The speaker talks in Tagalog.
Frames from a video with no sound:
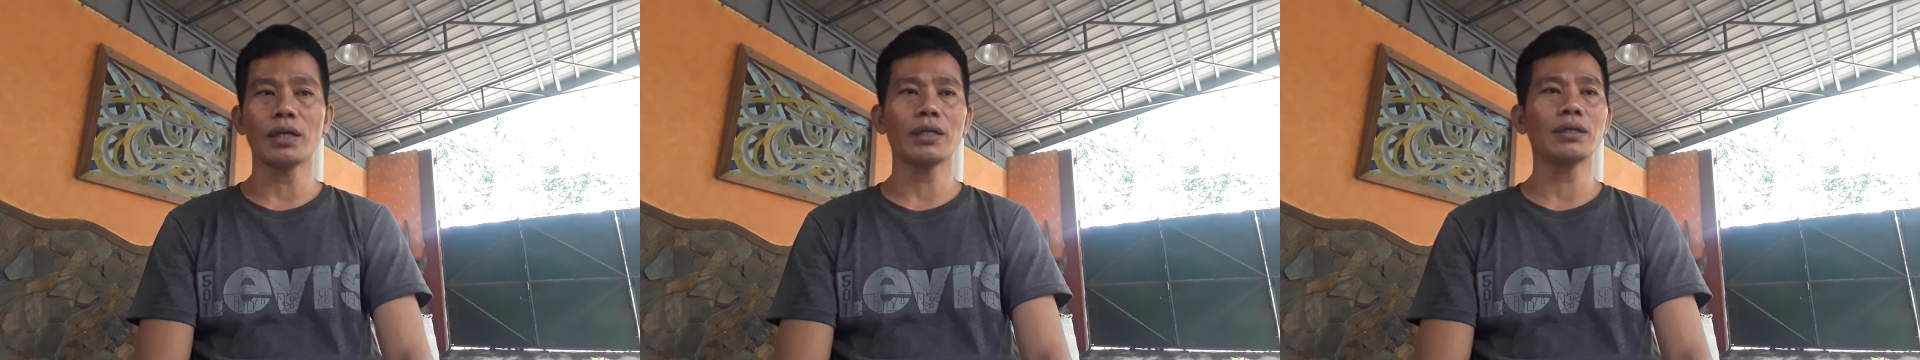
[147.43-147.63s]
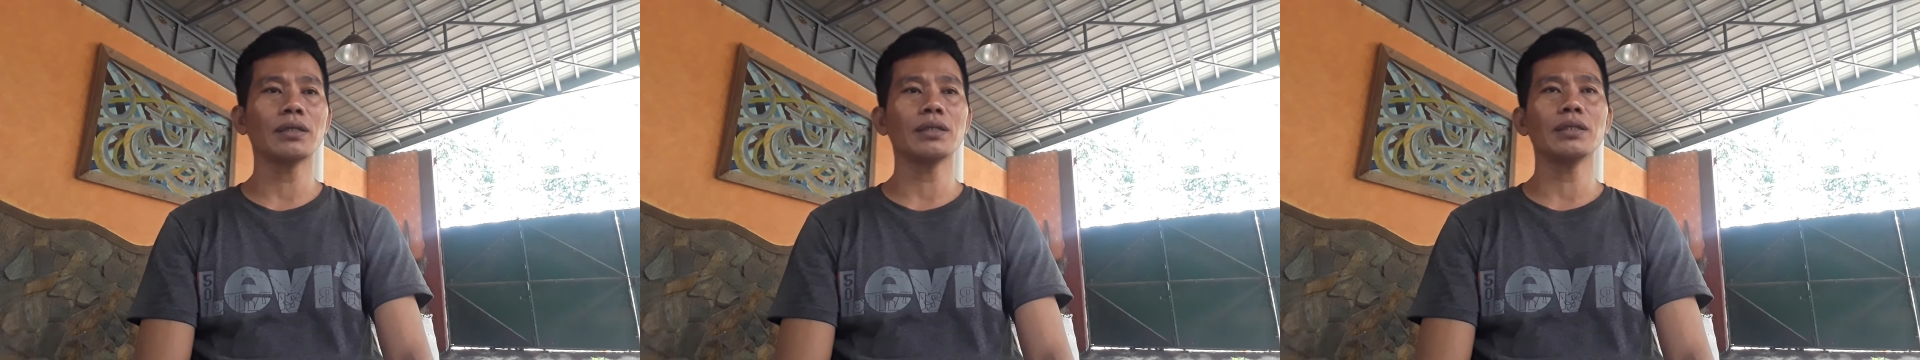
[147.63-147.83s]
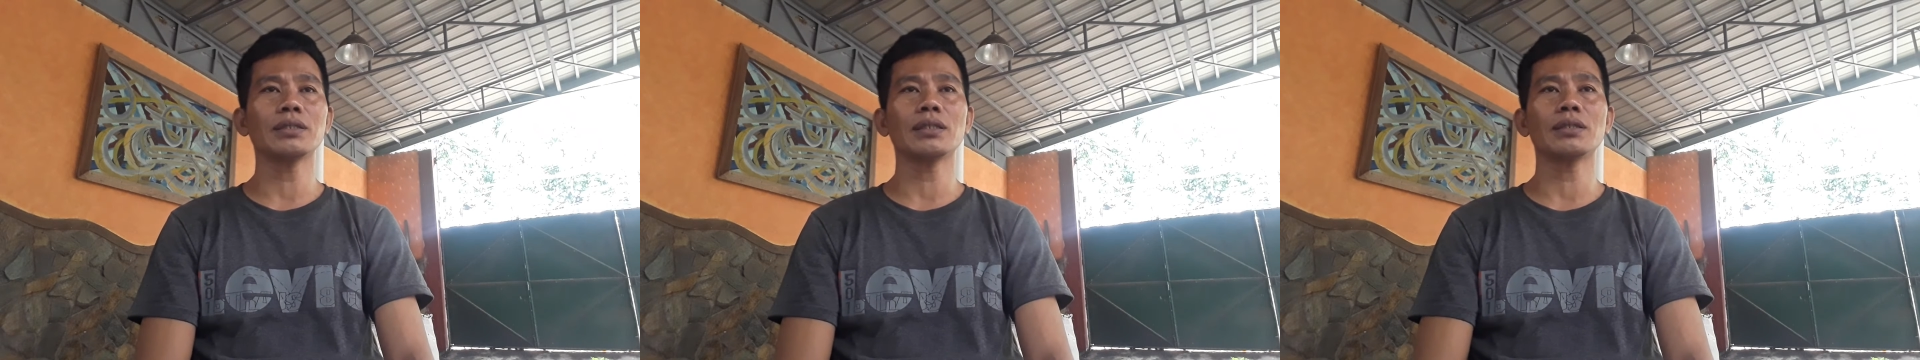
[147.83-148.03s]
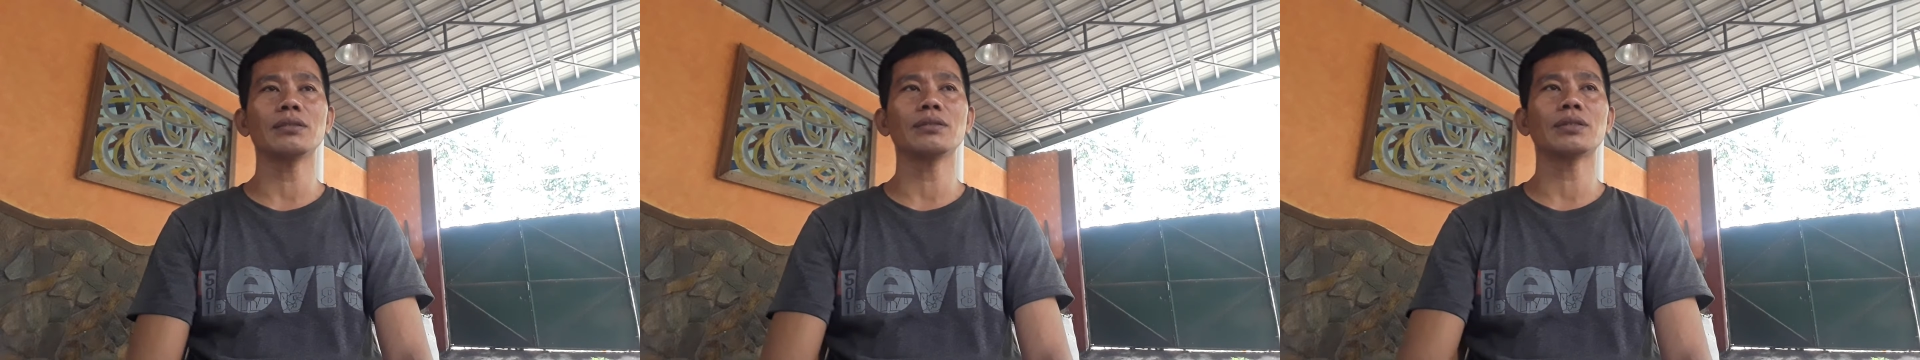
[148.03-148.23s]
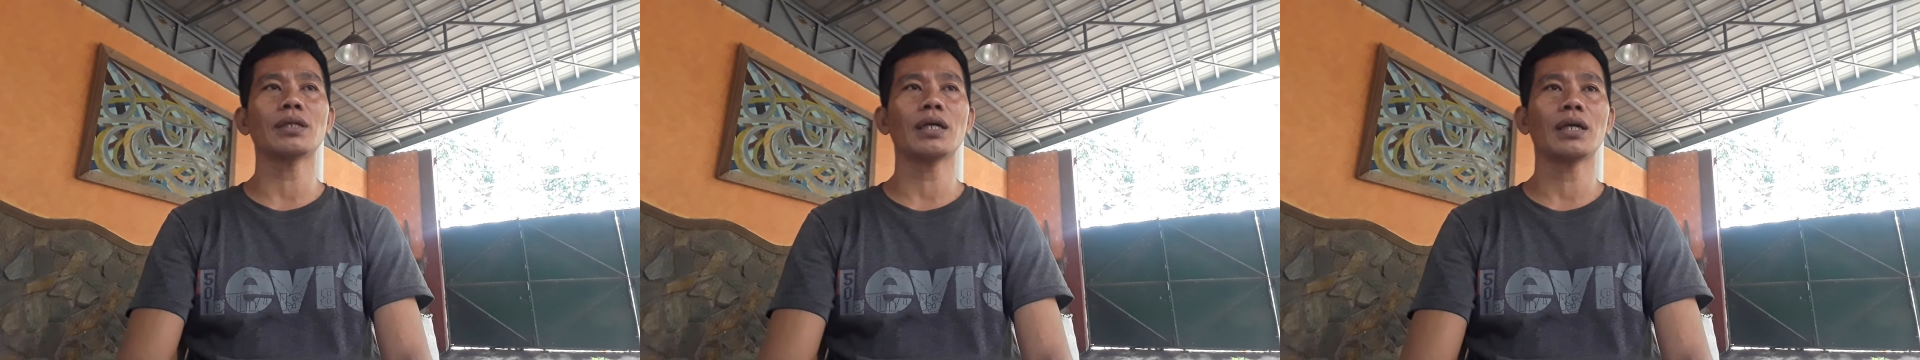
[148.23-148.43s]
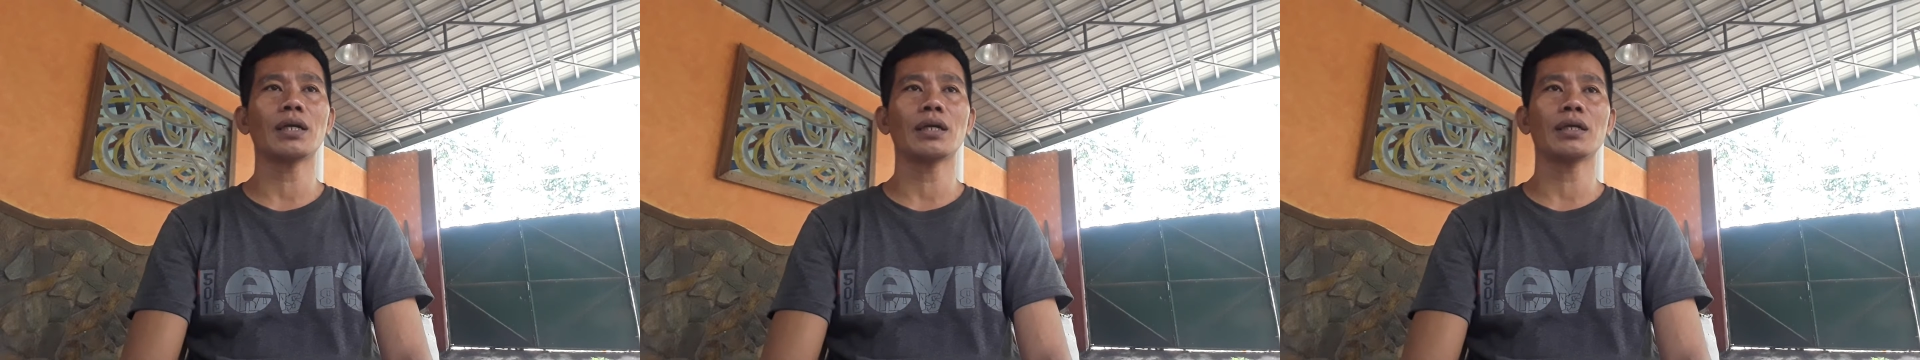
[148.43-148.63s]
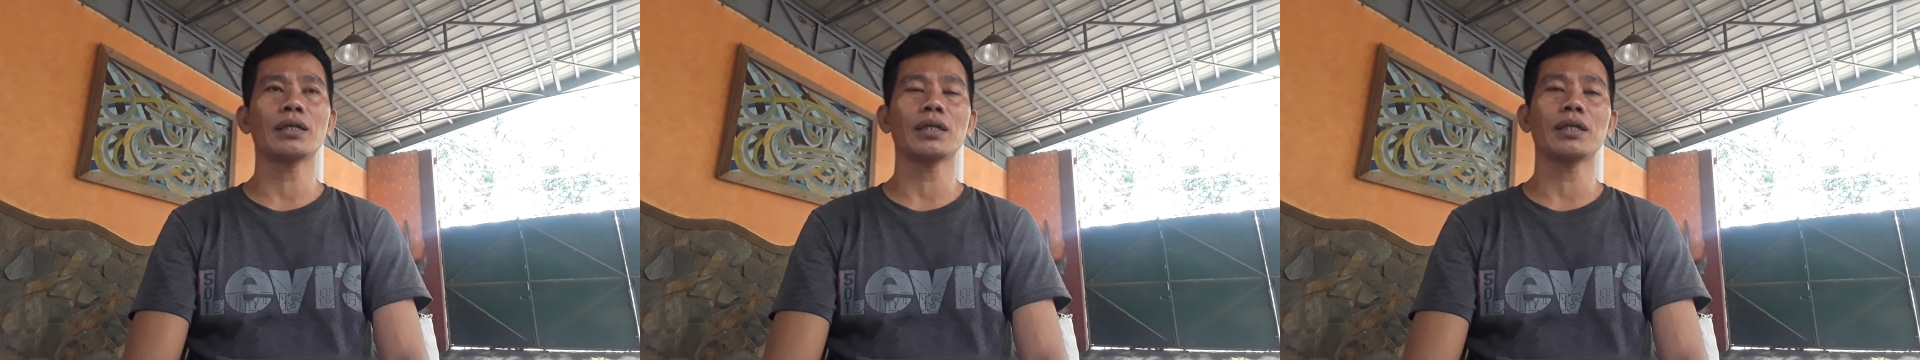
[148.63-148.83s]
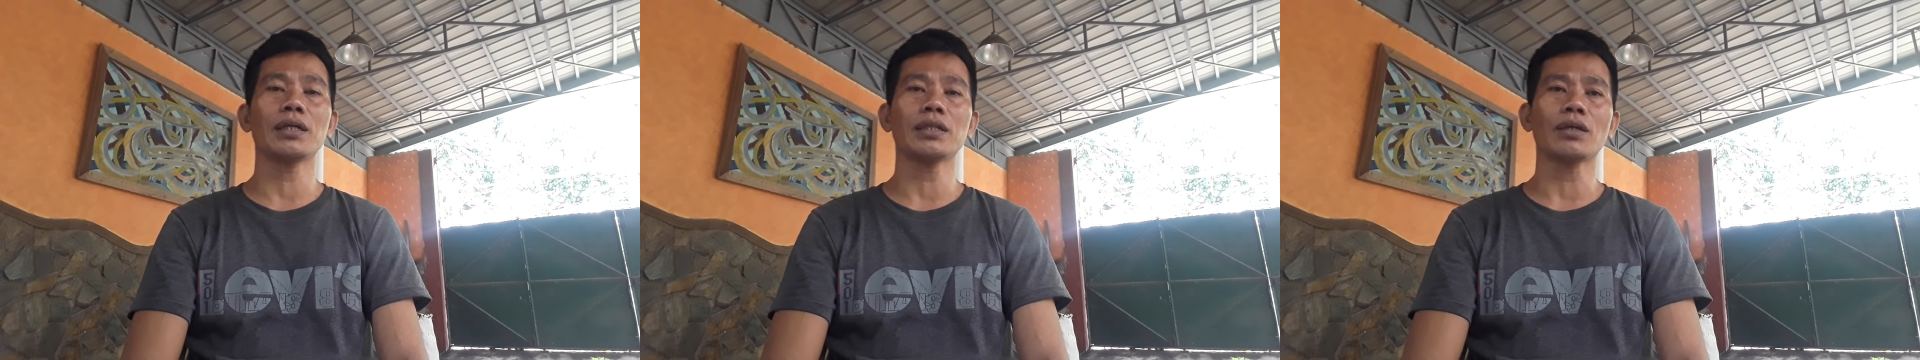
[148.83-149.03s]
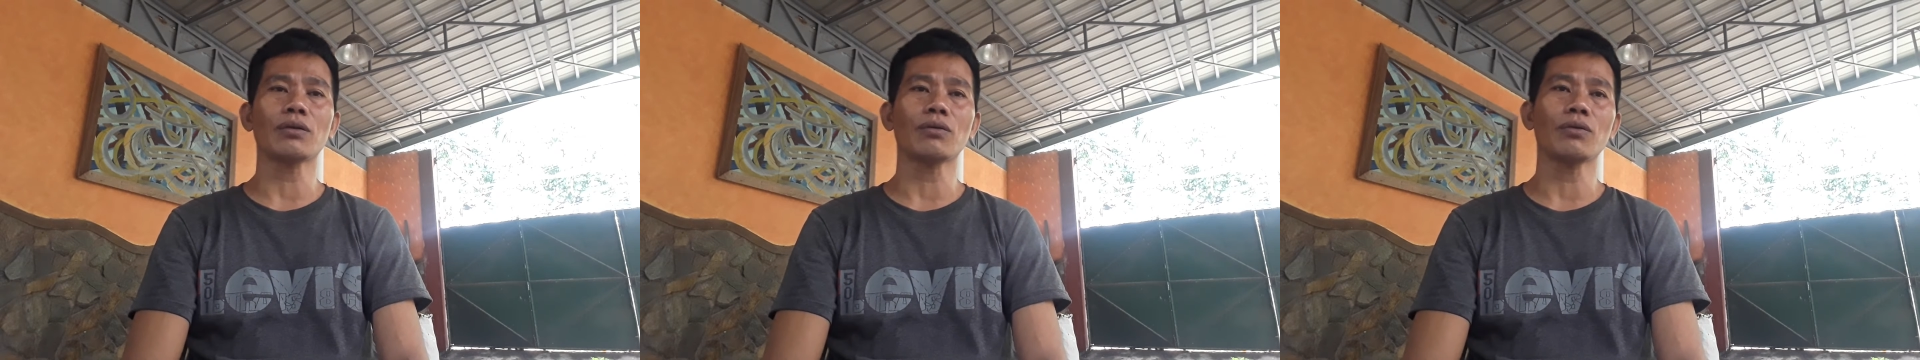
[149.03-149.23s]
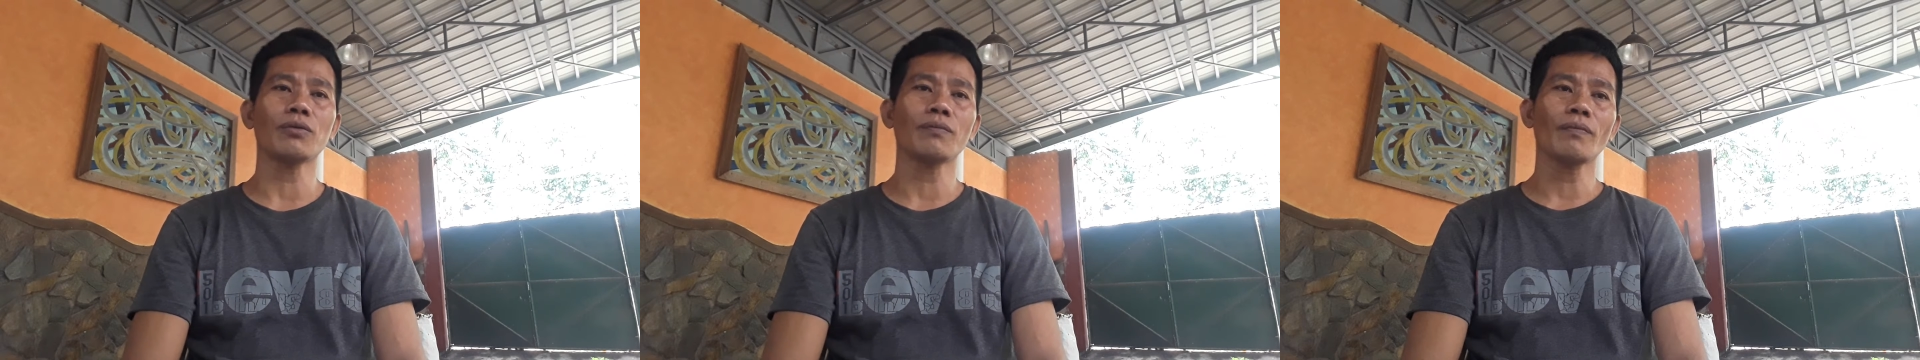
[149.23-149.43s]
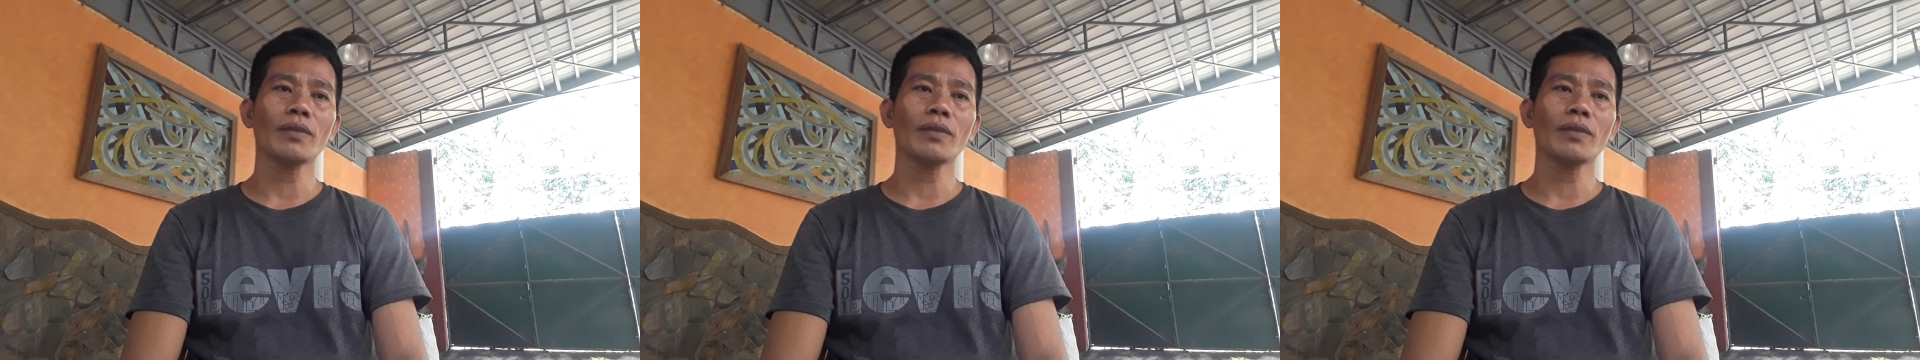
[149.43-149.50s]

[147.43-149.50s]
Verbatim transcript: ang isa din sa nakikita ko